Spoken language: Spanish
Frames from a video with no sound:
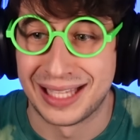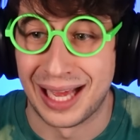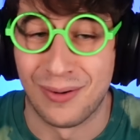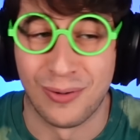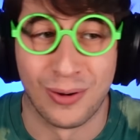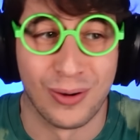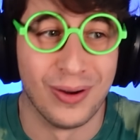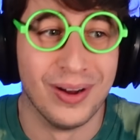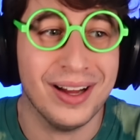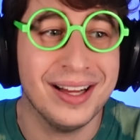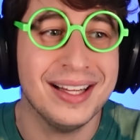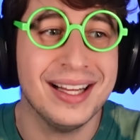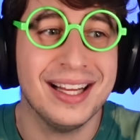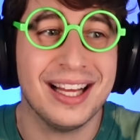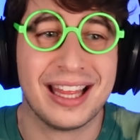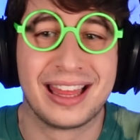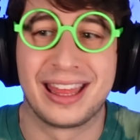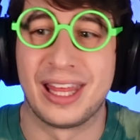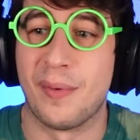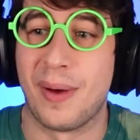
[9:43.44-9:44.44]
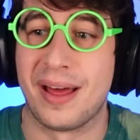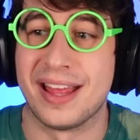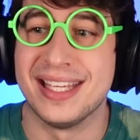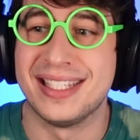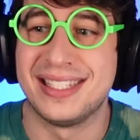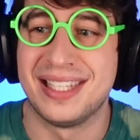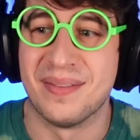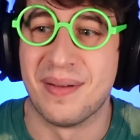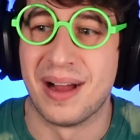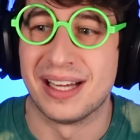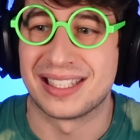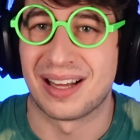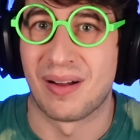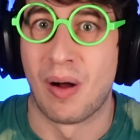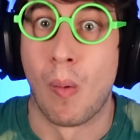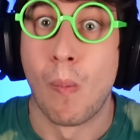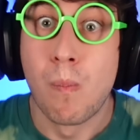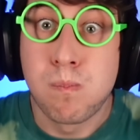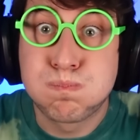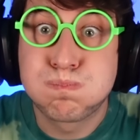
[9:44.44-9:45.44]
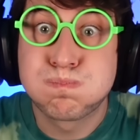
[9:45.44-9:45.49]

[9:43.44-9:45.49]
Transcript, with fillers: Está luego cebadísima. Está como...